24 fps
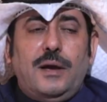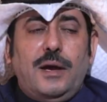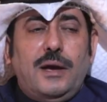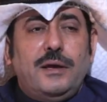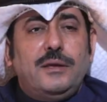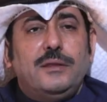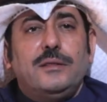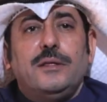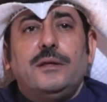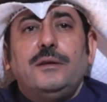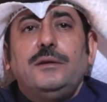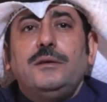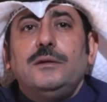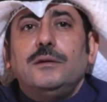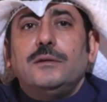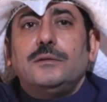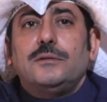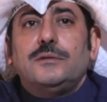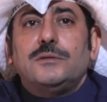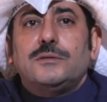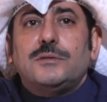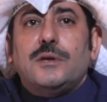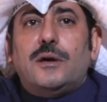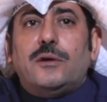ايضا
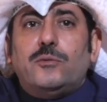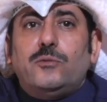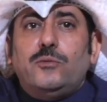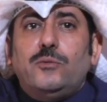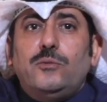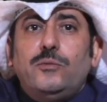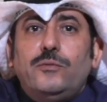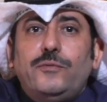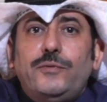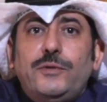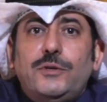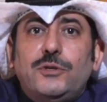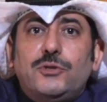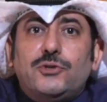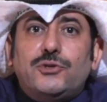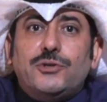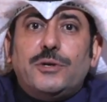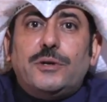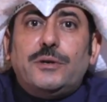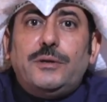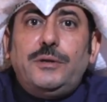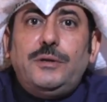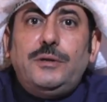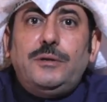اقتصاره في
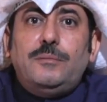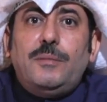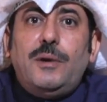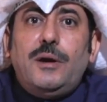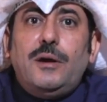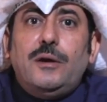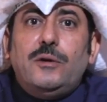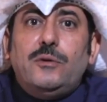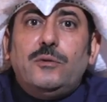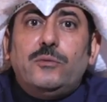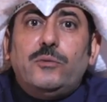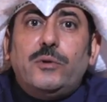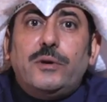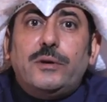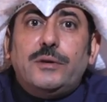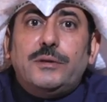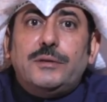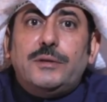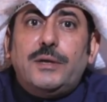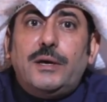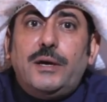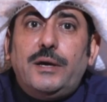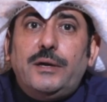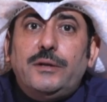شرح ما
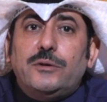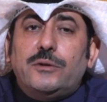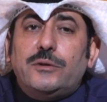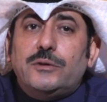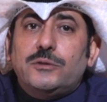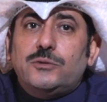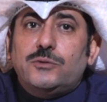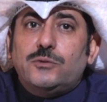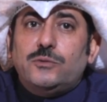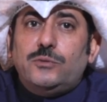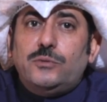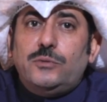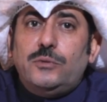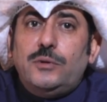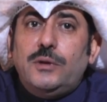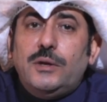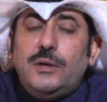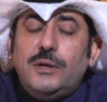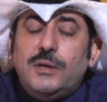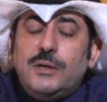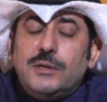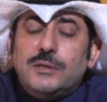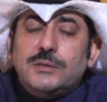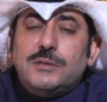ورد عن الرسول
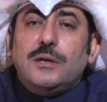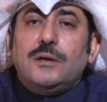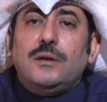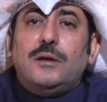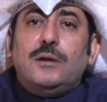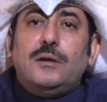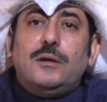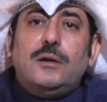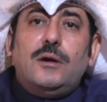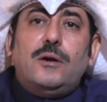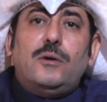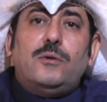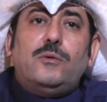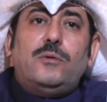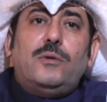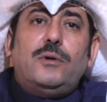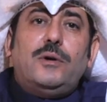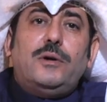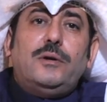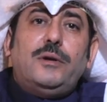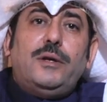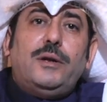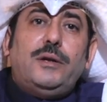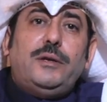صلى الله
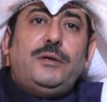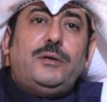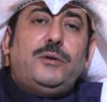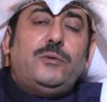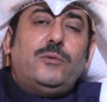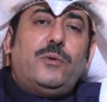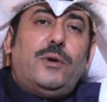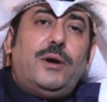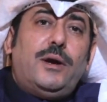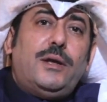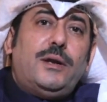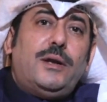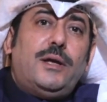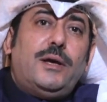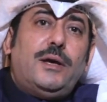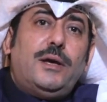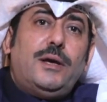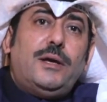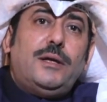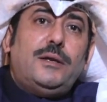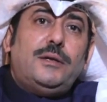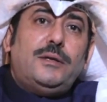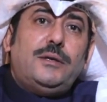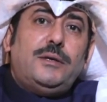عليه
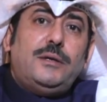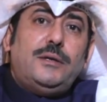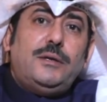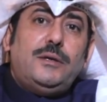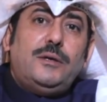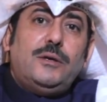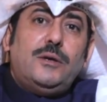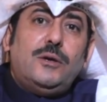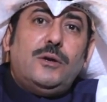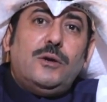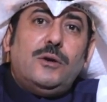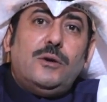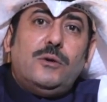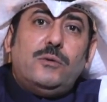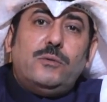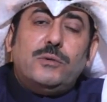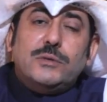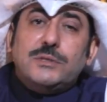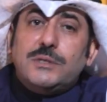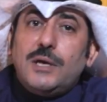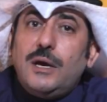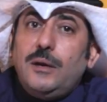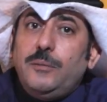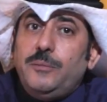وعلى اله
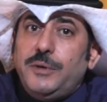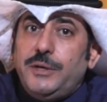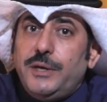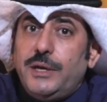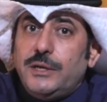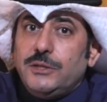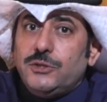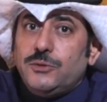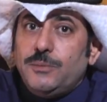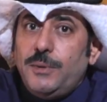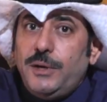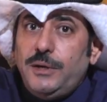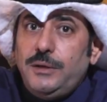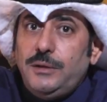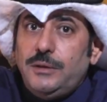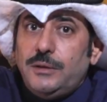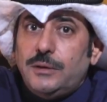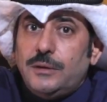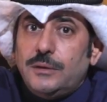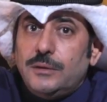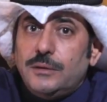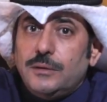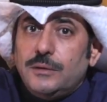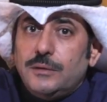وصحبه
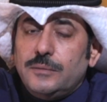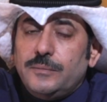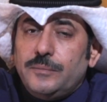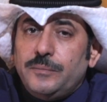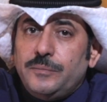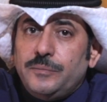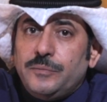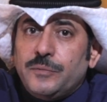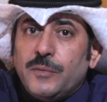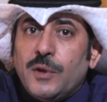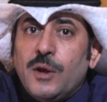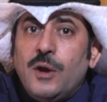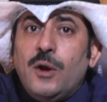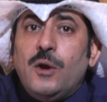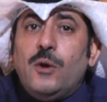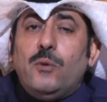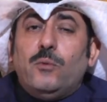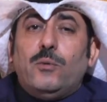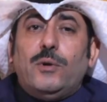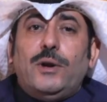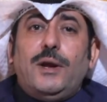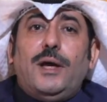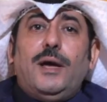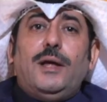اجمعين
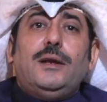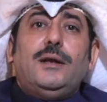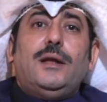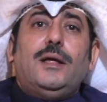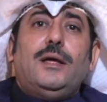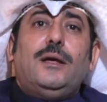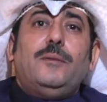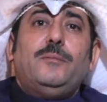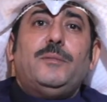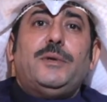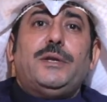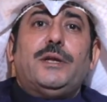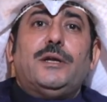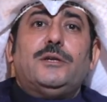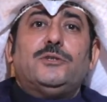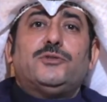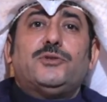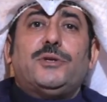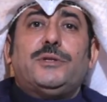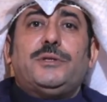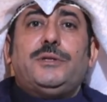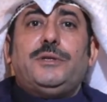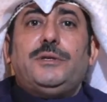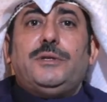ولعل من
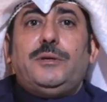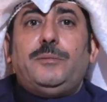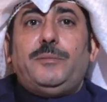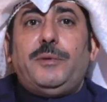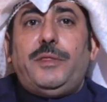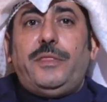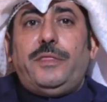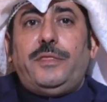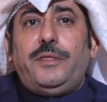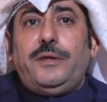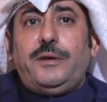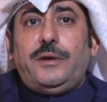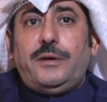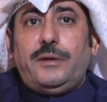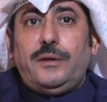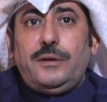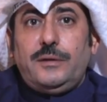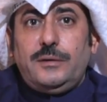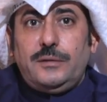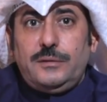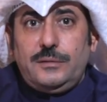الجدير بالذكر